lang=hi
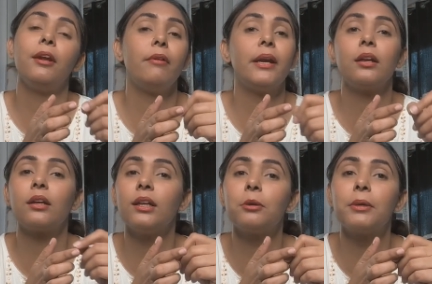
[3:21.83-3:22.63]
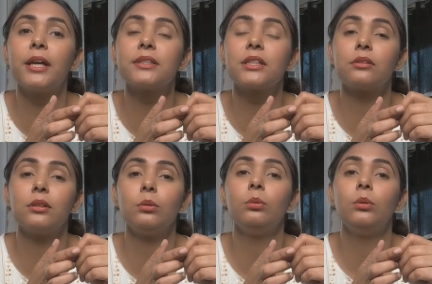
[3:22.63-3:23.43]
लेवेंडर कलर बना सकते
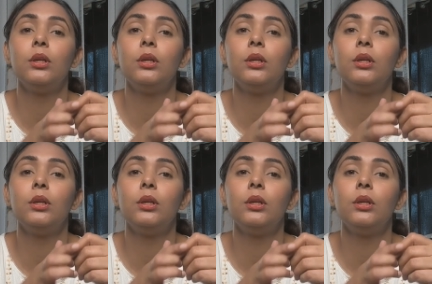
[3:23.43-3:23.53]
हो